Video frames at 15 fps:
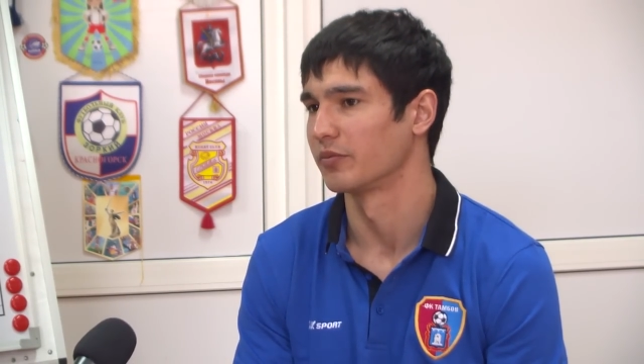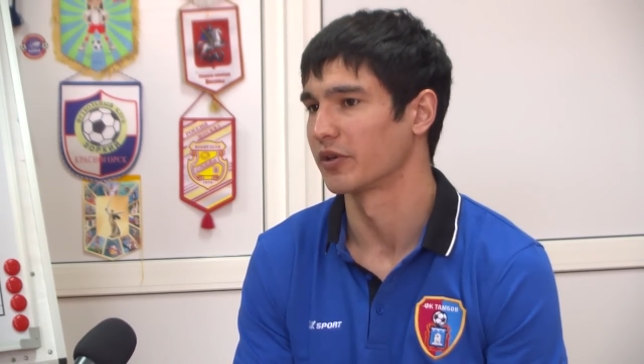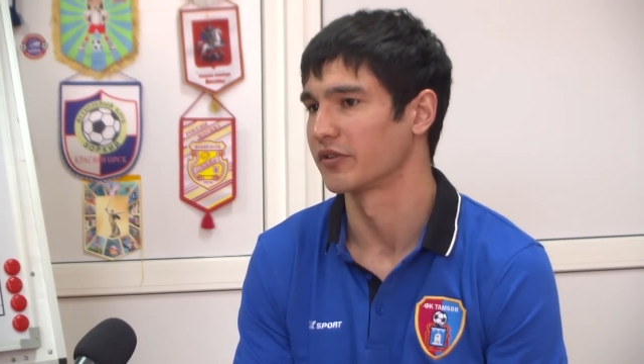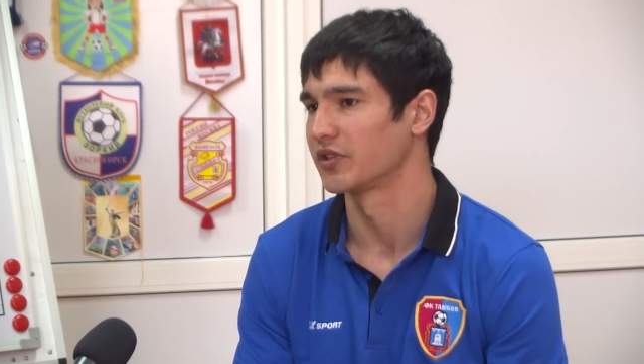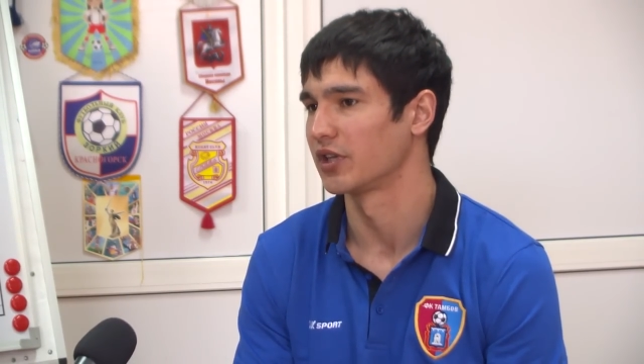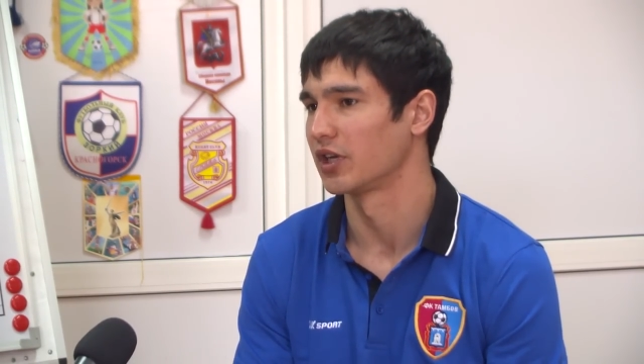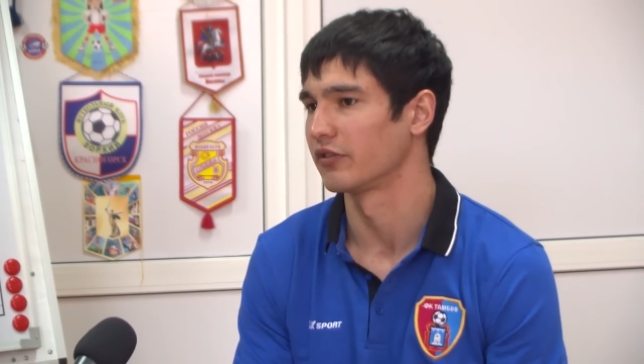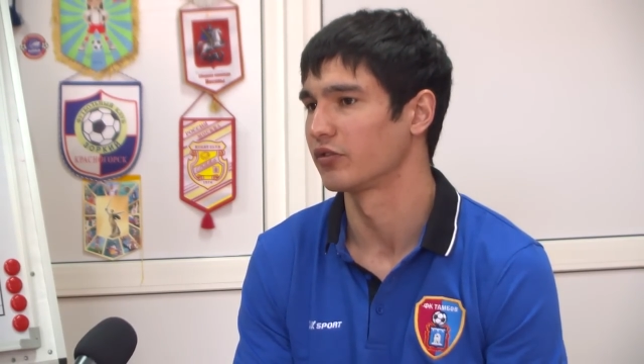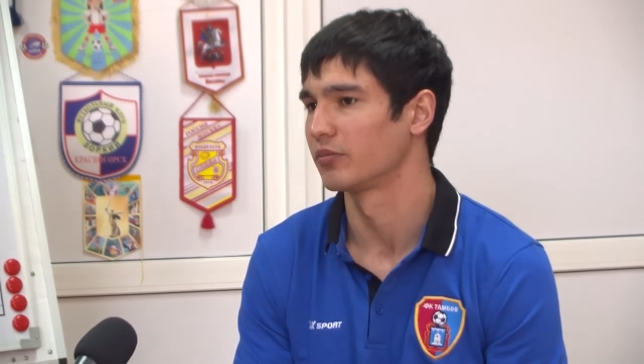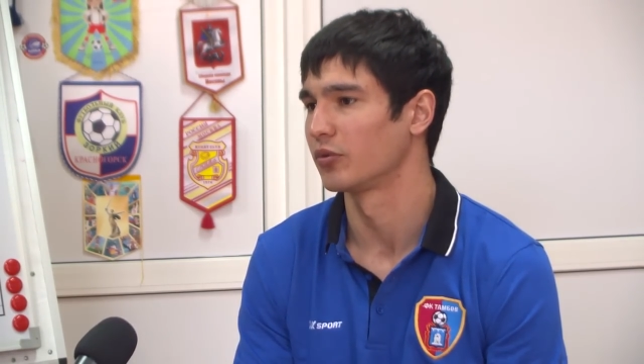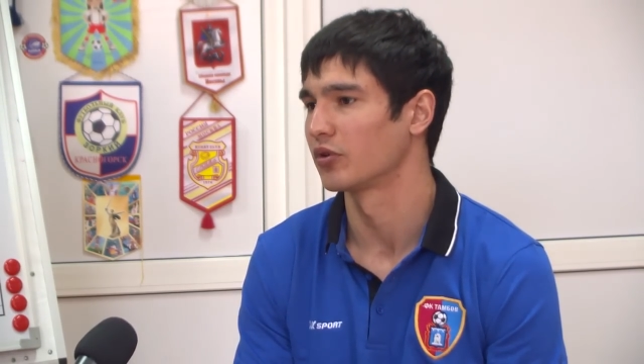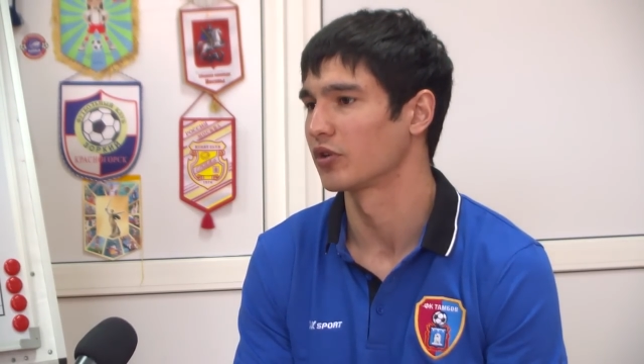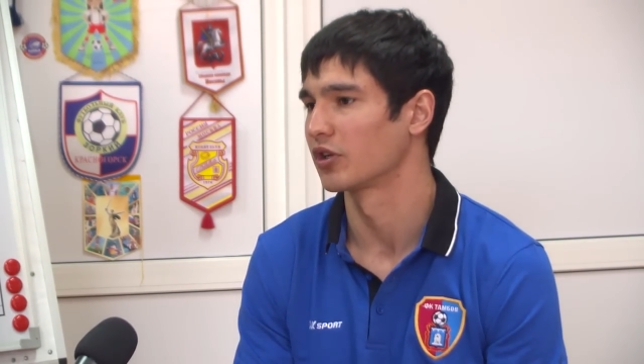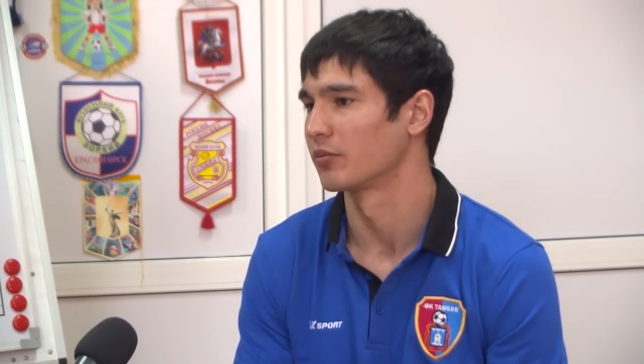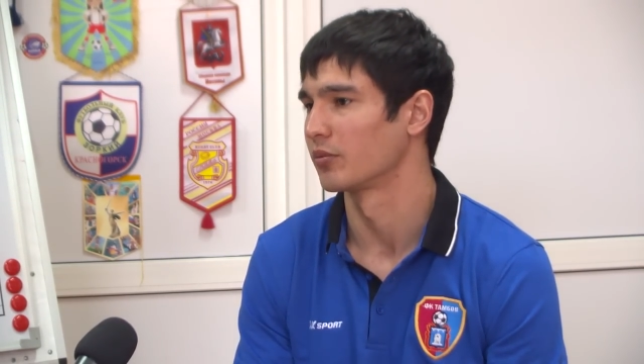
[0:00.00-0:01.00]
в профессиональный
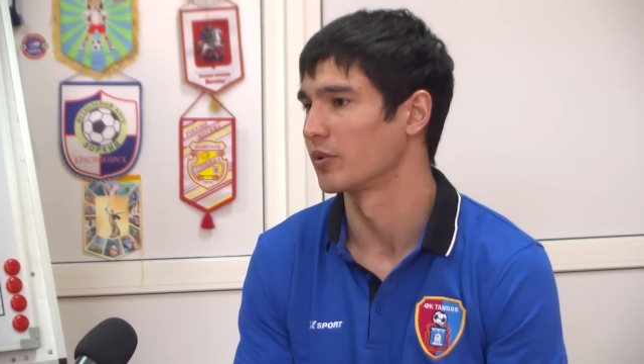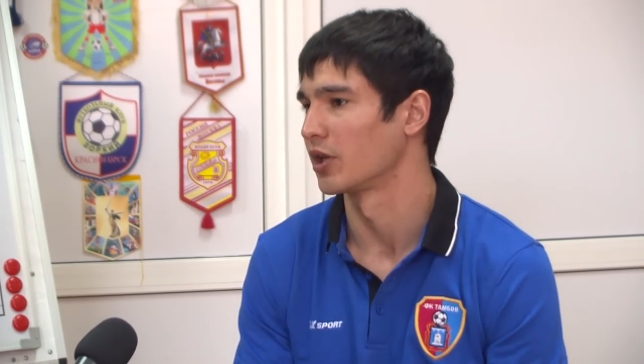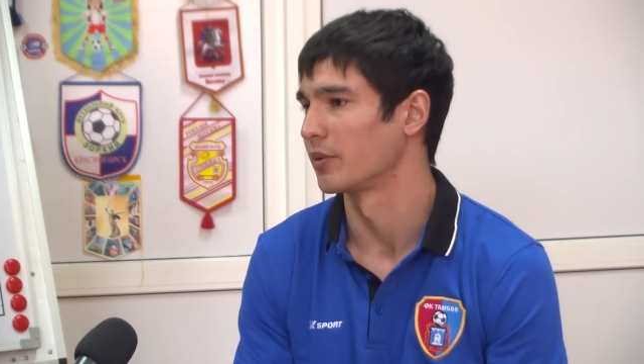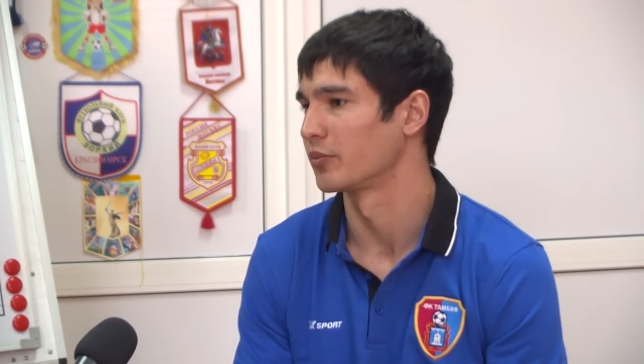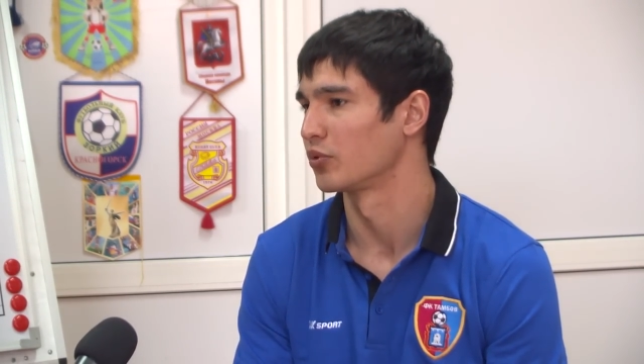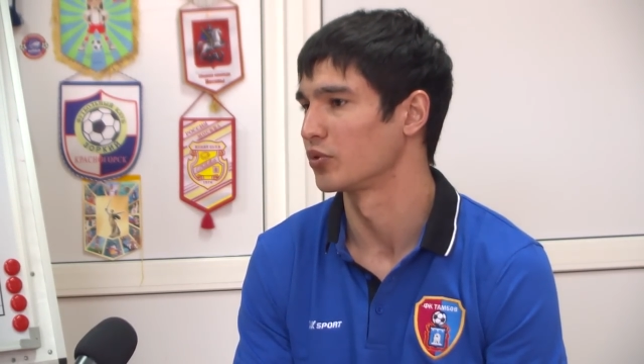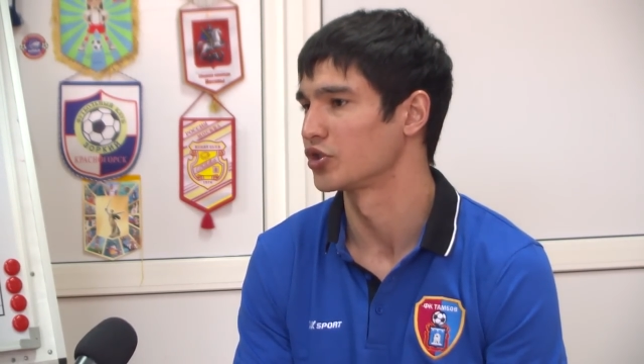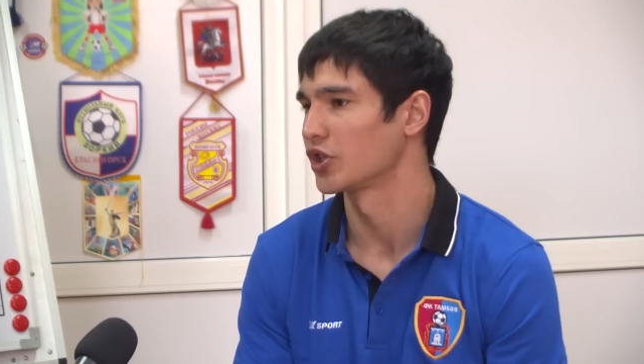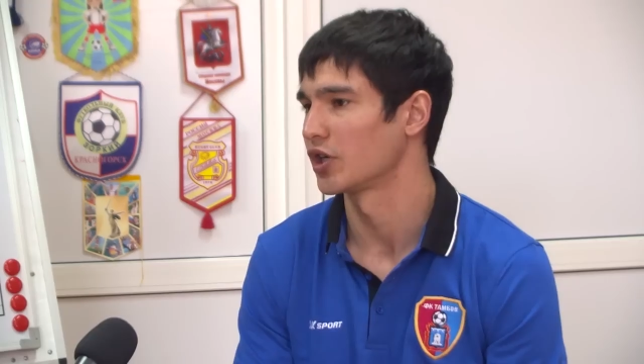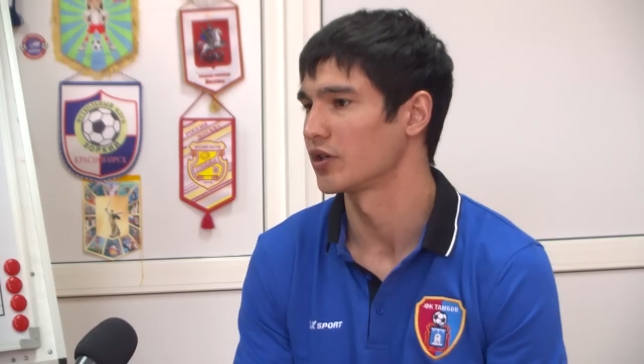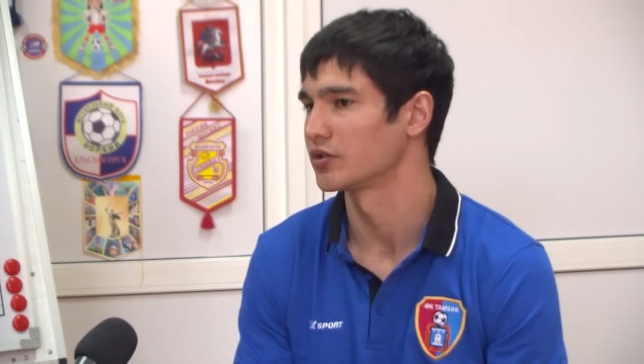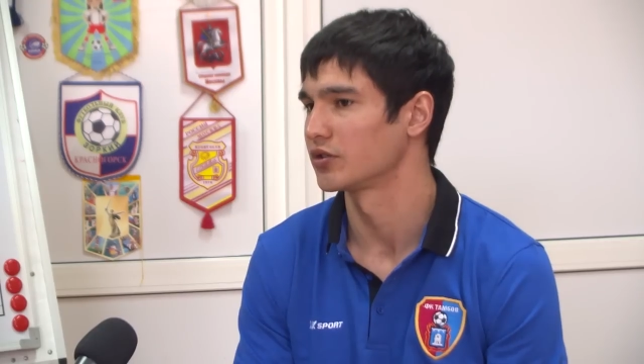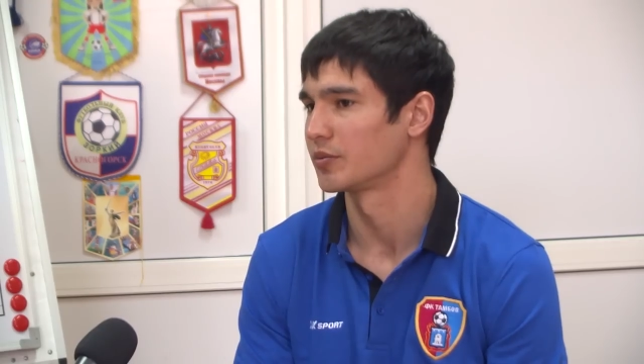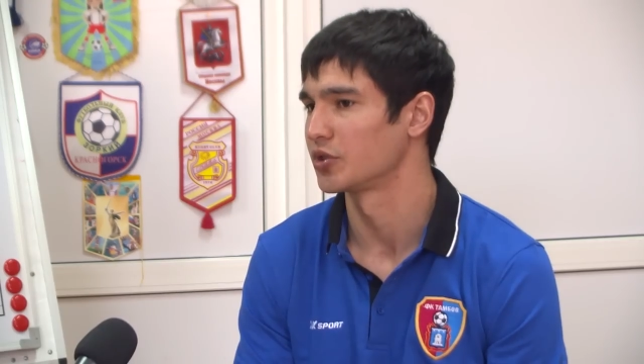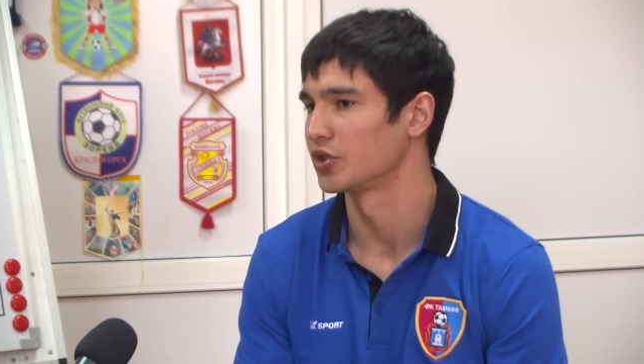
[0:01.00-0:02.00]
футбол как бы у меня не
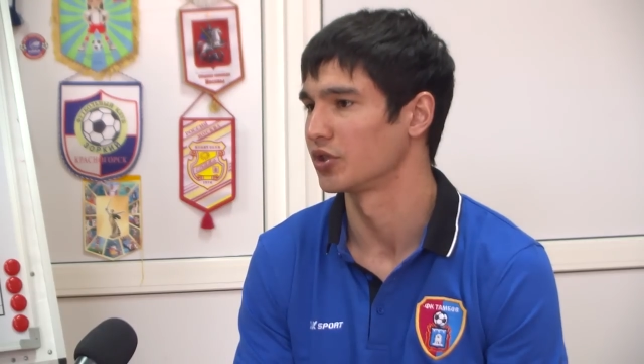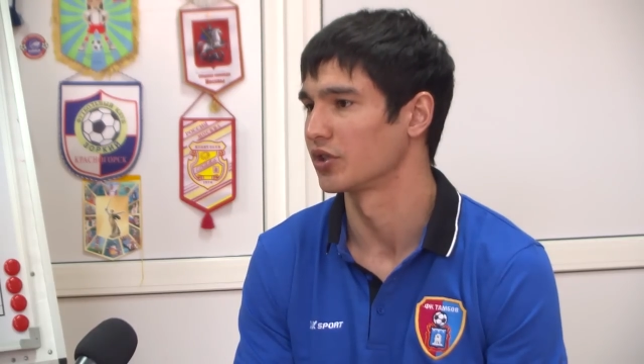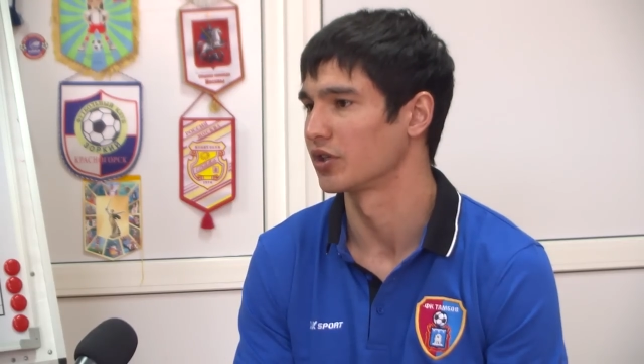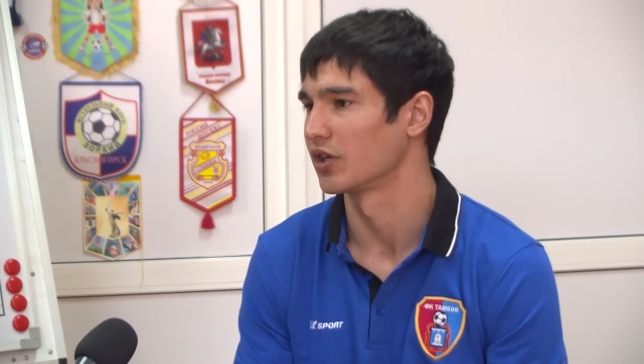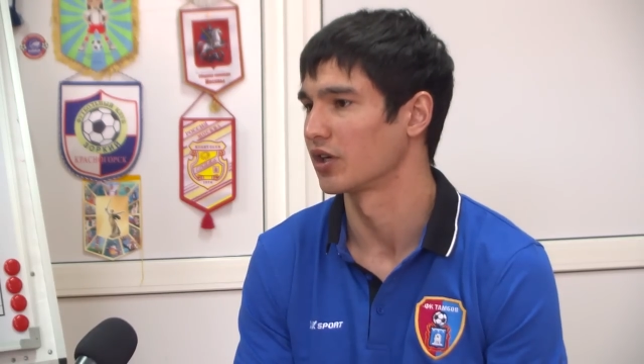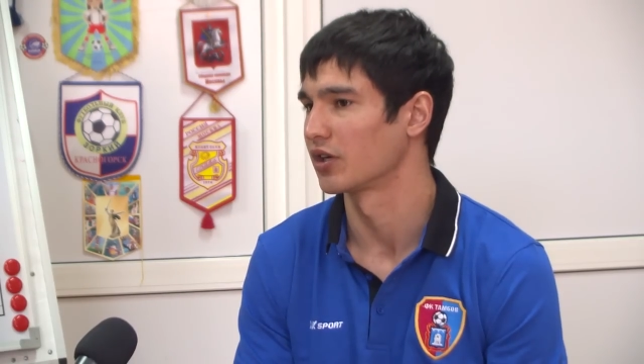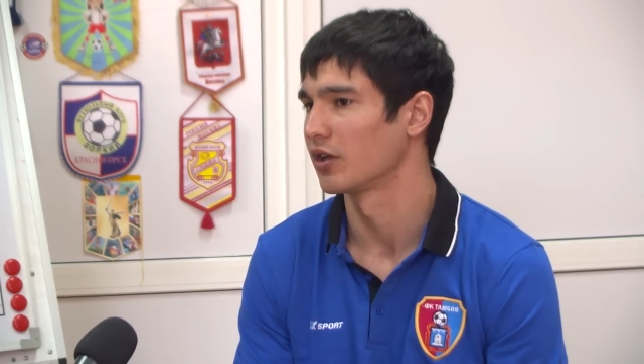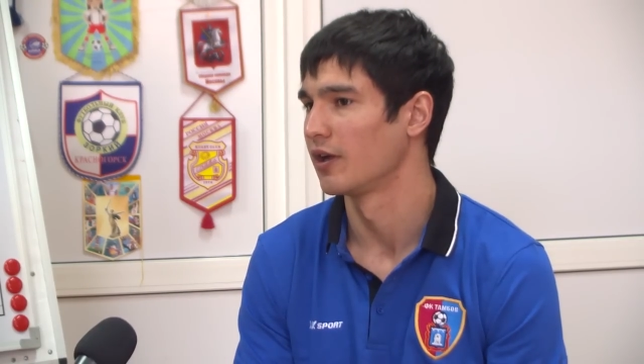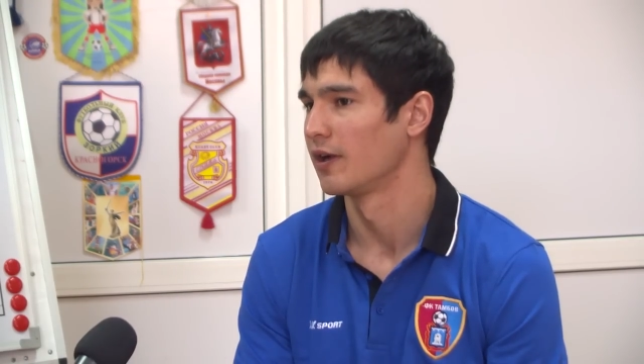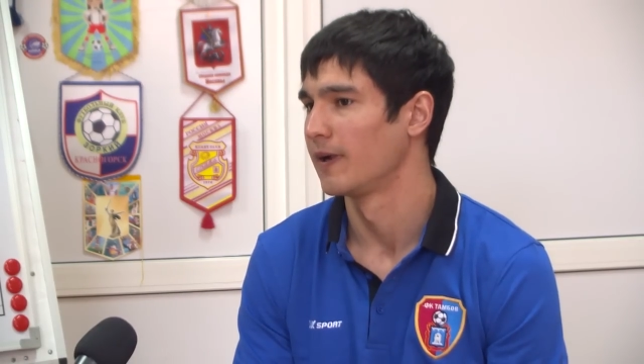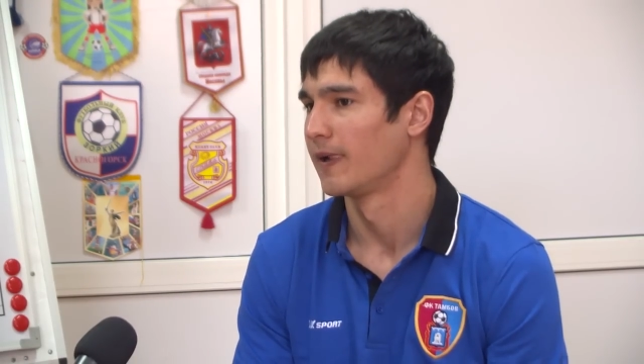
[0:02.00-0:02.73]
получалось вообще никак.